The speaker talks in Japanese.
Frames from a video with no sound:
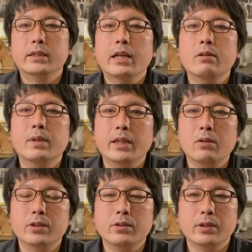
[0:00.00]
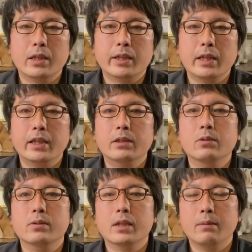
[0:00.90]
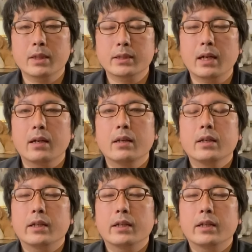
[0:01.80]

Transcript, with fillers: 最後までご視聴いただきありがとうございました、